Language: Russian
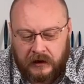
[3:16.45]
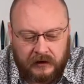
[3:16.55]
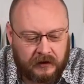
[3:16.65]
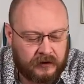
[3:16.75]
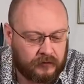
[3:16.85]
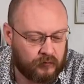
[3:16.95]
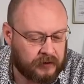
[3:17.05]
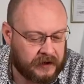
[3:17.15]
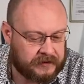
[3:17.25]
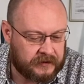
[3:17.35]
или
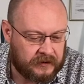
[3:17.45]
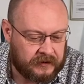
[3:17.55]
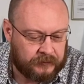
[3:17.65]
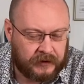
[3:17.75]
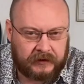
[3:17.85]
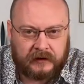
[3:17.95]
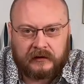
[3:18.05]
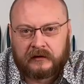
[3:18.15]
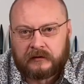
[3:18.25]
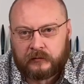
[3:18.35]
убрать мелкий
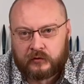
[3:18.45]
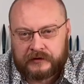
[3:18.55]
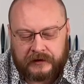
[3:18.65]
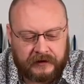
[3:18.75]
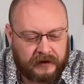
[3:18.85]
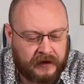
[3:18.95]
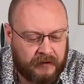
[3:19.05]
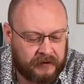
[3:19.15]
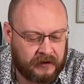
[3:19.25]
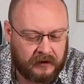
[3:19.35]
мусор и
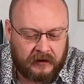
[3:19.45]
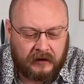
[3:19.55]
камни,